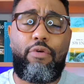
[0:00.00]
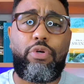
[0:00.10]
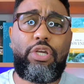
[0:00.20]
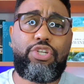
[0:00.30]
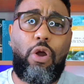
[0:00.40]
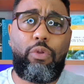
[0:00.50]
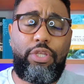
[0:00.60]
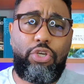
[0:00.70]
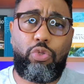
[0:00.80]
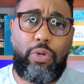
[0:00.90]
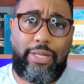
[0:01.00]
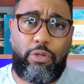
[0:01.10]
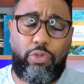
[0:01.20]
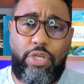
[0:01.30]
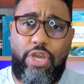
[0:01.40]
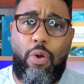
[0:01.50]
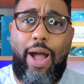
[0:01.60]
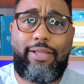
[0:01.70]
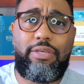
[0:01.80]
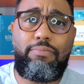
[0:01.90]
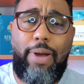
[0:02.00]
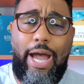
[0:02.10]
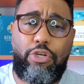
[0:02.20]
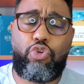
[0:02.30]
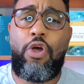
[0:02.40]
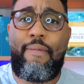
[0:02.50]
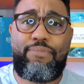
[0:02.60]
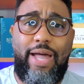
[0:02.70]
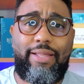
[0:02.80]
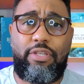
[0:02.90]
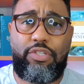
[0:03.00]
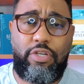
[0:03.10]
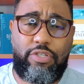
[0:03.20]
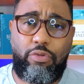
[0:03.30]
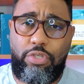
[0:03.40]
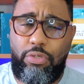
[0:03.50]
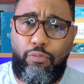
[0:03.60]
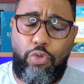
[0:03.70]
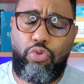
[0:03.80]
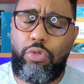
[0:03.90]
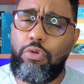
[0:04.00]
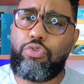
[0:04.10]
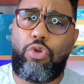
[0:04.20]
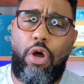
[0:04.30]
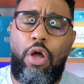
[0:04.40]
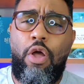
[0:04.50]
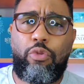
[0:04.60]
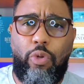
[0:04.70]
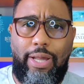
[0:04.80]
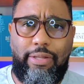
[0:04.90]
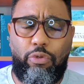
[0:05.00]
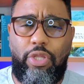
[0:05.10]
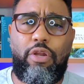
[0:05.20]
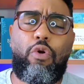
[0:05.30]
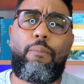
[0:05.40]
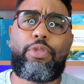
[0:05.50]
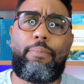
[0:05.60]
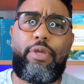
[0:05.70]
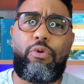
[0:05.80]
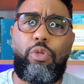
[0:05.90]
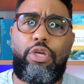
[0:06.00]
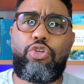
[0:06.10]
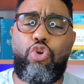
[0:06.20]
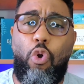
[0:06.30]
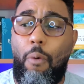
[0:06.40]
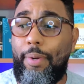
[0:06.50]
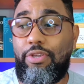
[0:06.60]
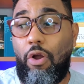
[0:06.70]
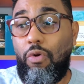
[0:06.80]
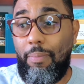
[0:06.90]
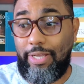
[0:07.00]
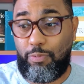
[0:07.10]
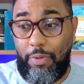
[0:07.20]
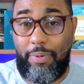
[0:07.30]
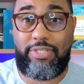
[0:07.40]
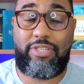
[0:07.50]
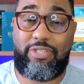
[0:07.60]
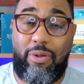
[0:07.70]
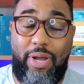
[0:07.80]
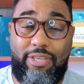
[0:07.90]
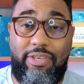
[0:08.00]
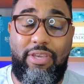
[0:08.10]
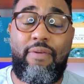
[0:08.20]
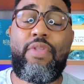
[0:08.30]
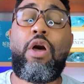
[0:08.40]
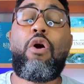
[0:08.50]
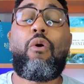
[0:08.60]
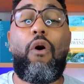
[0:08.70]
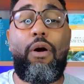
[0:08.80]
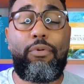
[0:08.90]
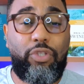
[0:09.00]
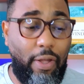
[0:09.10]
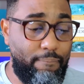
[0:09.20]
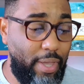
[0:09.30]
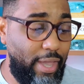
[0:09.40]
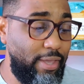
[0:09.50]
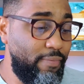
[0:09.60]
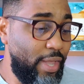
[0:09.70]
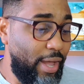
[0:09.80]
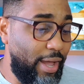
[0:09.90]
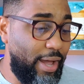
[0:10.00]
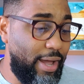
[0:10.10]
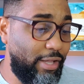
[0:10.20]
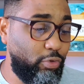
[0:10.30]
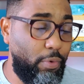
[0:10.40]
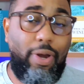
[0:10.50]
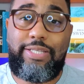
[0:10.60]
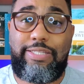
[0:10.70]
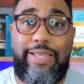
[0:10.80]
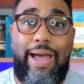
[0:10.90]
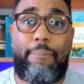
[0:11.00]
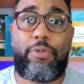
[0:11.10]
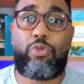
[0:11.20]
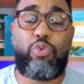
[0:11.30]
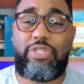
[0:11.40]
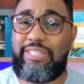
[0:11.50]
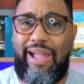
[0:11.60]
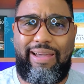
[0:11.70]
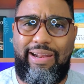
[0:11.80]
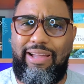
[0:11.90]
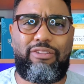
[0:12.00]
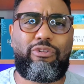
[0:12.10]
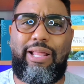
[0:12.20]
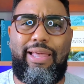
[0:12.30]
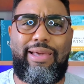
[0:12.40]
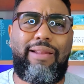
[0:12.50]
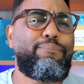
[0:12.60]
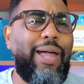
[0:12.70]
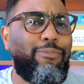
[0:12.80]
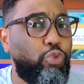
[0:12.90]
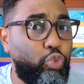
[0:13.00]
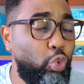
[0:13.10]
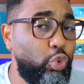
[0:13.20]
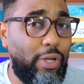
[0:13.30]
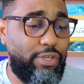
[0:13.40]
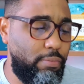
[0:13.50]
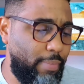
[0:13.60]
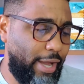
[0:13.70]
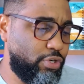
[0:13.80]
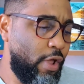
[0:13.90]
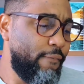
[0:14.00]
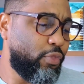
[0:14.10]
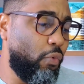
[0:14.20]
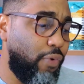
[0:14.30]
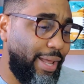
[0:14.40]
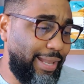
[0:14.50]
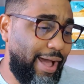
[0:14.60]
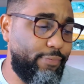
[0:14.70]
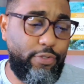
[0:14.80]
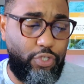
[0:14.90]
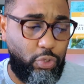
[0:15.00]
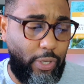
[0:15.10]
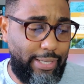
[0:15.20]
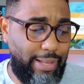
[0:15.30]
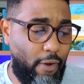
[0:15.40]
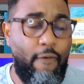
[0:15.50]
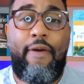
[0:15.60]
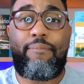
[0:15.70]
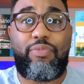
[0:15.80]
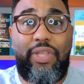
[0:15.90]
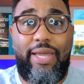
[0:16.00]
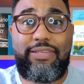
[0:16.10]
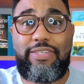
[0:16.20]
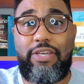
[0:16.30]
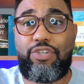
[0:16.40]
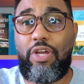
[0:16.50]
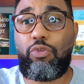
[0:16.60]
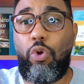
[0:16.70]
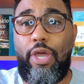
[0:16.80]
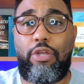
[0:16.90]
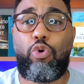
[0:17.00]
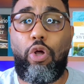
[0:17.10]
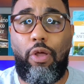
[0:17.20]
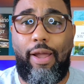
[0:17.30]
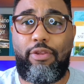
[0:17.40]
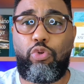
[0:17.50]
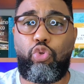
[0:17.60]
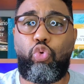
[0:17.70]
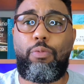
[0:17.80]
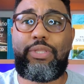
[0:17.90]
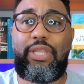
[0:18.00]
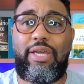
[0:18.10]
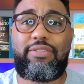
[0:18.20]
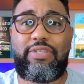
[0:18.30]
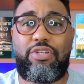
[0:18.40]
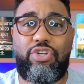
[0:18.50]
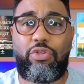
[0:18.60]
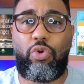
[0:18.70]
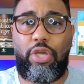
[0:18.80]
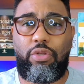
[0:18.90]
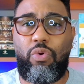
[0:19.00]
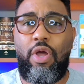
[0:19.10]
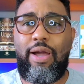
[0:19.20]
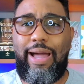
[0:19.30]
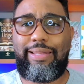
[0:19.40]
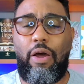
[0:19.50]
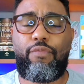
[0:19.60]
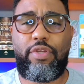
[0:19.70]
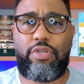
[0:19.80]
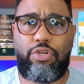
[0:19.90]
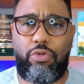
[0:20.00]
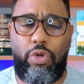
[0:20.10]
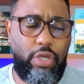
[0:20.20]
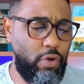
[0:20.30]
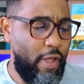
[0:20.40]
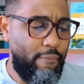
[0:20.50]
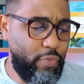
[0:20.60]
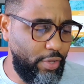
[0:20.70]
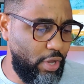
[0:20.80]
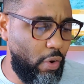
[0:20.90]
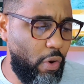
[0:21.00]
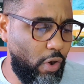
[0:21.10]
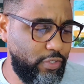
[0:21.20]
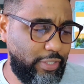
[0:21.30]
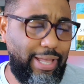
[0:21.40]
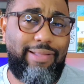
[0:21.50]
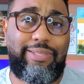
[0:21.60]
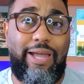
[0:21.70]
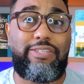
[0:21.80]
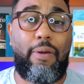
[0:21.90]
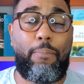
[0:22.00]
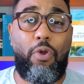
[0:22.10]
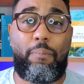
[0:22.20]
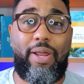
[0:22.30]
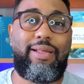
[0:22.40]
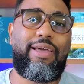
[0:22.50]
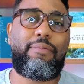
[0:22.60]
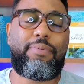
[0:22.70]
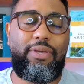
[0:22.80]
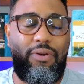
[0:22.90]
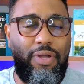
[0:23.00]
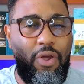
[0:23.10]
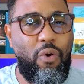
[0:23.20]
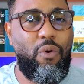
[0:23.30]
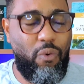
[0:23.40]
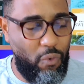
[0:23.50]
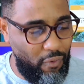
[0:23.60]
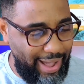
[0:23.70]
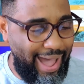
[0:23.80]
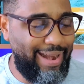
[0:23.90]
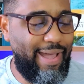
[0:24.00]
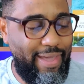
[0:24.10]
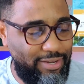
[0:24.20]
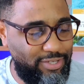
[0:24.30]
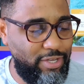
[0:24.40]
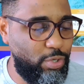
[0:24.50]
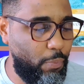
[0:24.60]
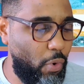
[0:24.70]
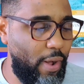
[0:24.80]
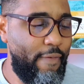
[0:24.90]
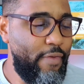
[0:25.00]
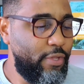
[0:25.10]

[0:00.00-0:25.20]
eu vou deixar o link do canal do Daniel aqui embaixo na descrição desse vídeo. Não só do canal dele, como também o link de compra de algumas bíblias que estão aqui, como também uh, do meu WhatsApp, do Instagram, do Telegram, tá tudo aqui embaixo. Então vai lá, visita o canal Desejando o Reino. Coloca aí no YouTube, Desejando o Reino. Canal Desejando o Reino, Daniel Rosa, tá? Dá esse apoio para ele aí, porque o, o, cara é gente boa